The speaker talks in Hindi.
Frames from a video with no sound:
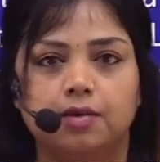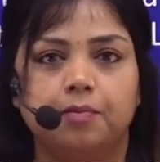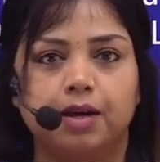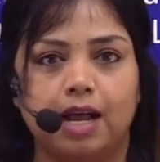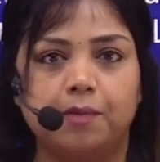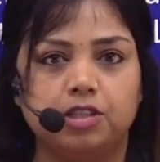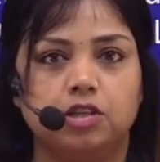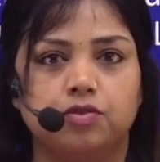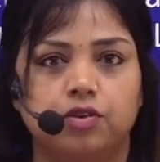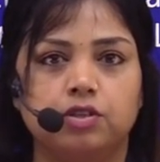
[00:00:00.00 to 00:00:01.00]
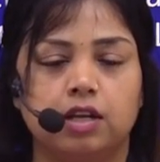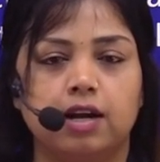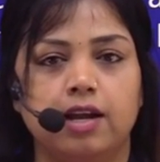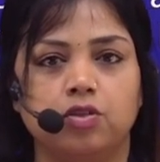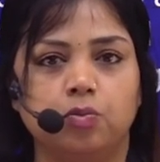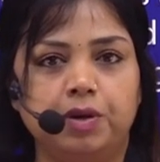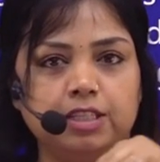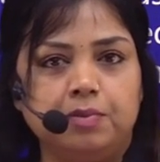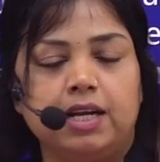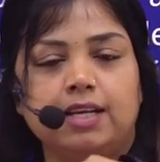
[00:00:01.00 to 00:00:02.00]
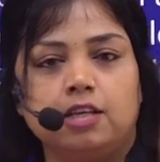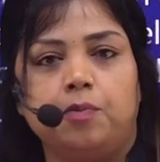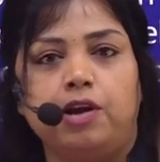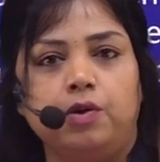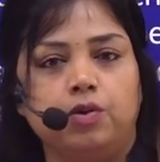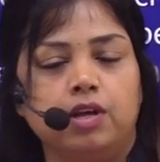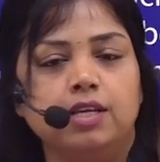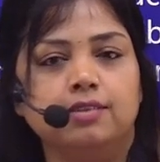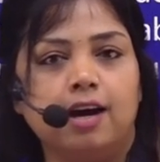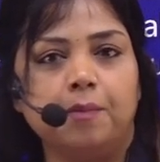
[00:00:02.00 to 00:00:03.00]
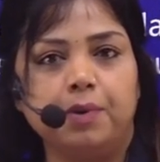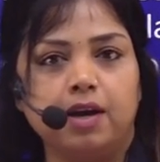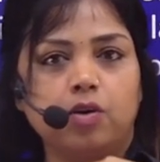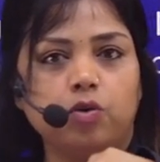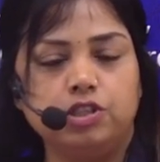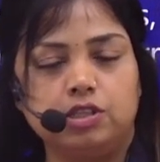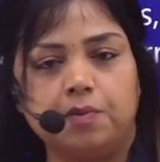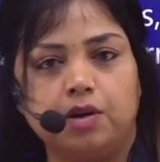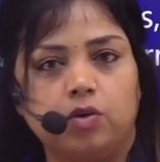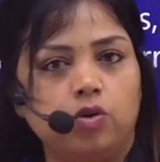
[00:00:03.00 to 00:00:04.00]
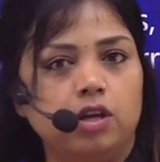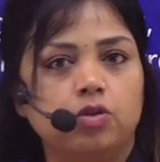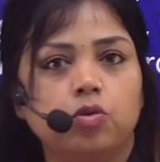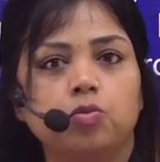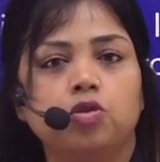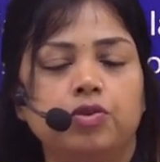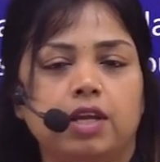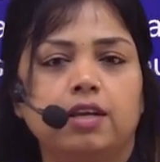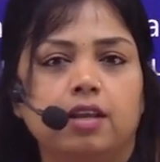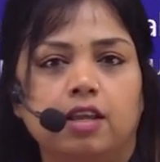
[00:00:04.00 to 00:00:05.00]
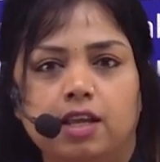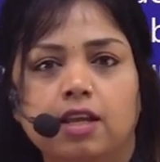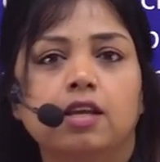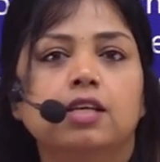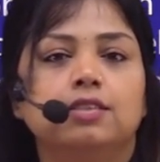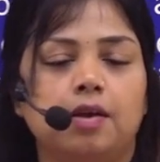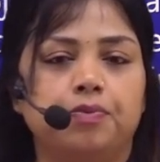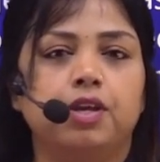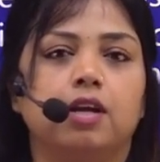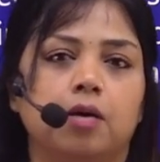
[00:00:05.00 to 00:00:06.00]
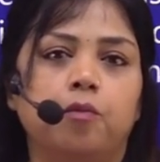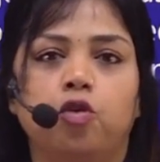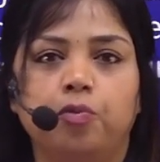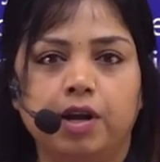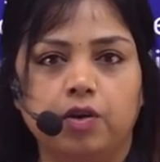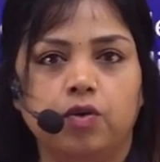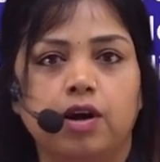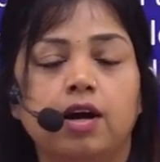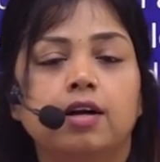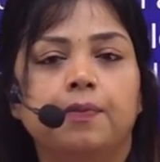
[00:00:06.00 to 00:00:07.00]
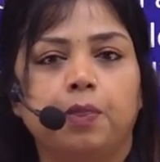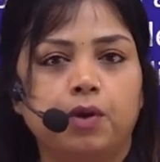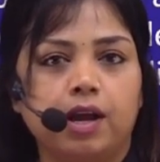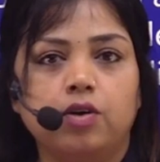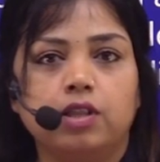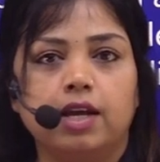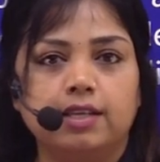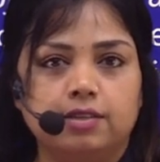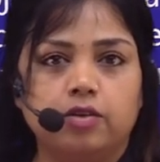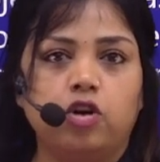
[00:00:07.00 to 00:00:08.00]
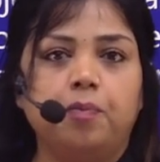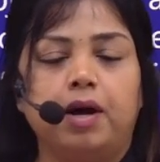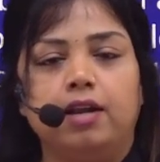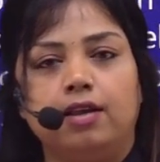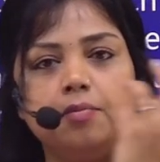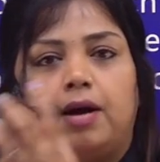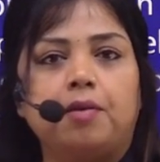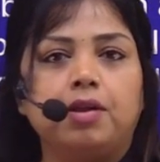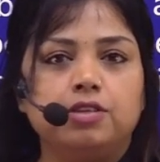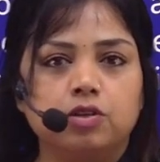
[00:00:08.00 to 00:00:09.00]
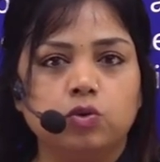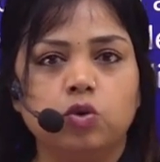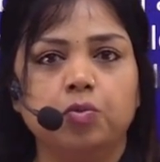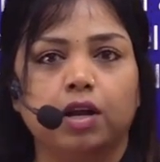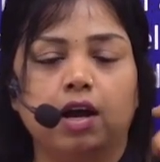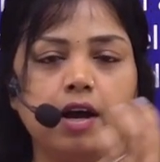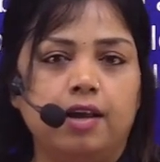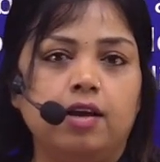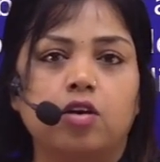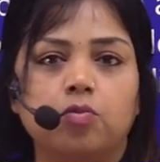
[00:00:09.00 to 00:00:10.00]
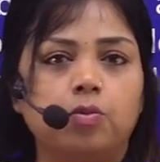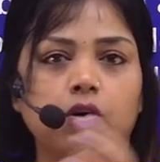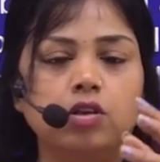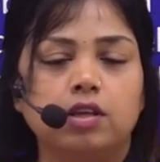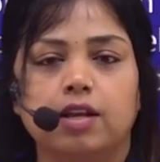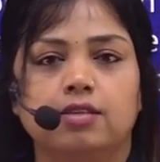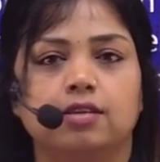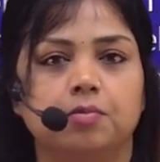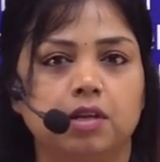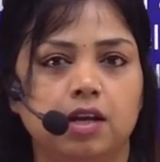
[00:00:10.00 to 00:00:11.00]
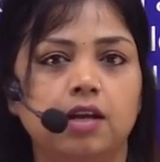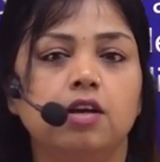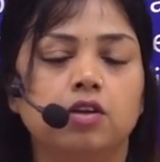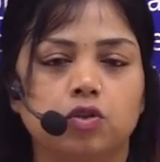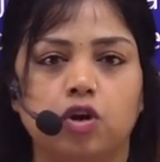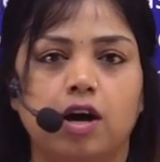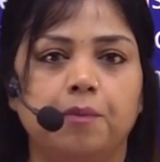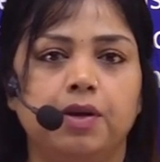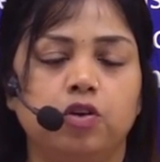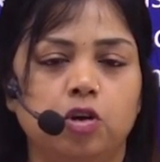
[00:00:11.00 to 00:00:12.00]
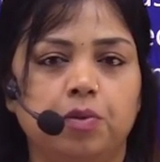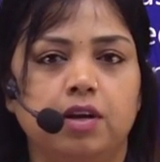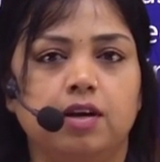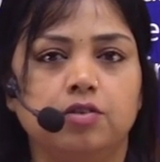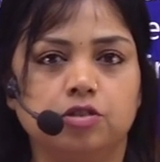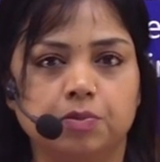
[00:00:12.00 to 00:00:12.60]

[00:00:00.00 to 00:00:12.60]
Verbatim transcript: बराबर से फोर्स लगाएं तो बीच में एक ऐसा पॉइंट होता है जहाँ पर अगर कोई चीज़ आप रखोगे तो वो मूव नहीं करेगी सबसे कम मूवमेंट होगा तो क्या होता है जैसे कोई पार्टिकल बार बार ऐसे घूम रहा है और बहुत अनस्टेबल है तो हमें कोई भी अगर उसमें